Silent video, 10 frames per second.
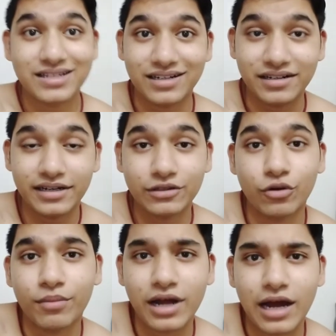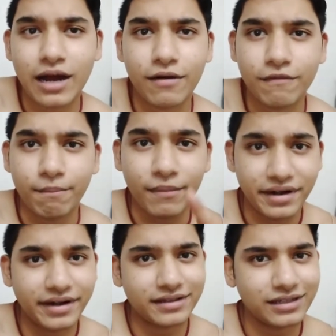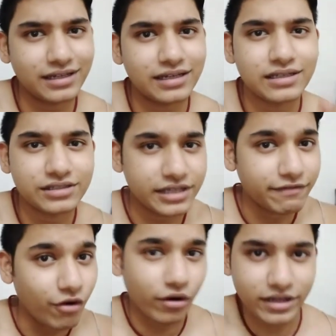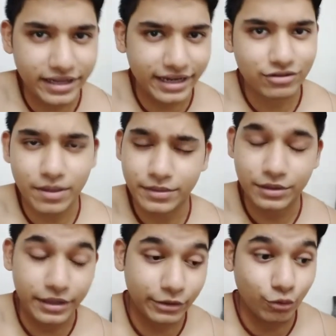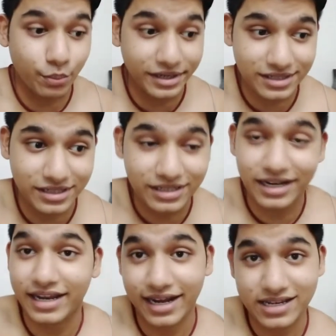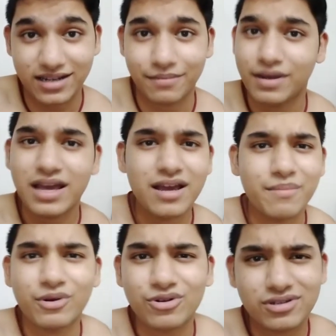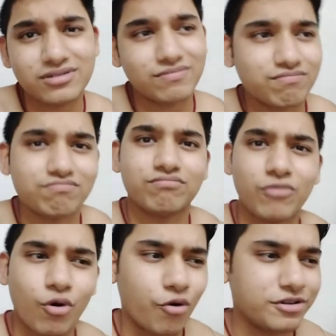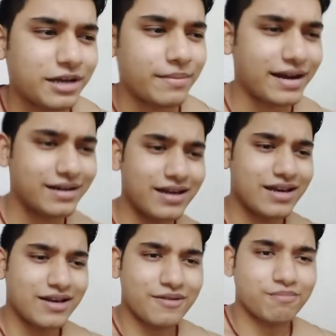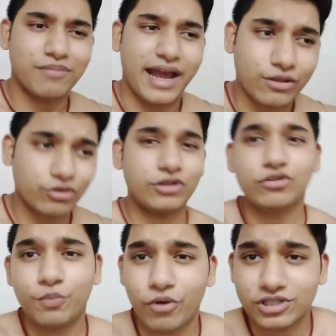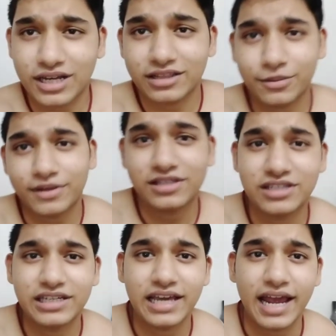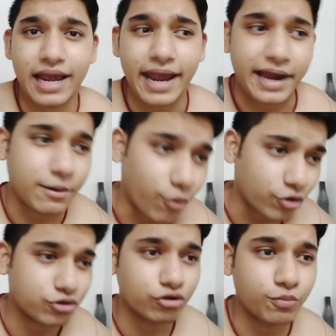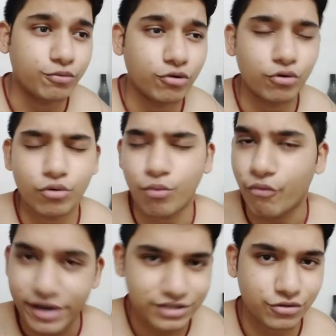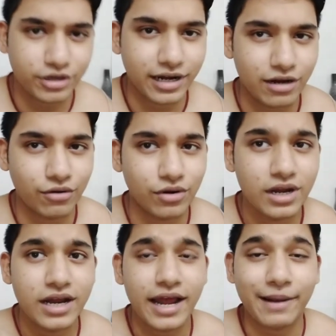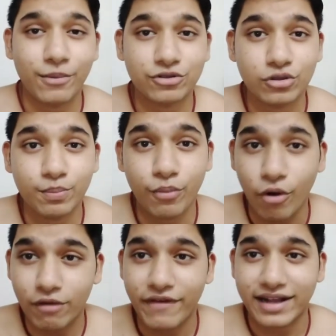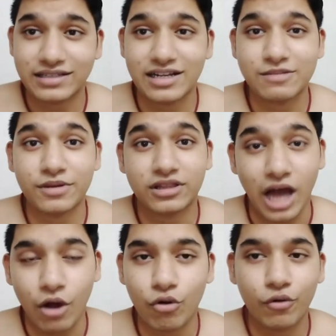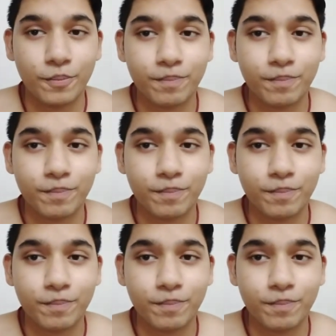সানডে তোমরা মানডেতে যেই ব্লগটা দেখেছো আমি একটু বেশি রেগে গেছিলাম বিকজ হয়ে যায় ম্যান এত কিছুর পর জানতে পারছি এক বছর পুরো ওয়েস্ট হয়ে গেল এক বছর পর ভ্যাকসিন আসবে তাও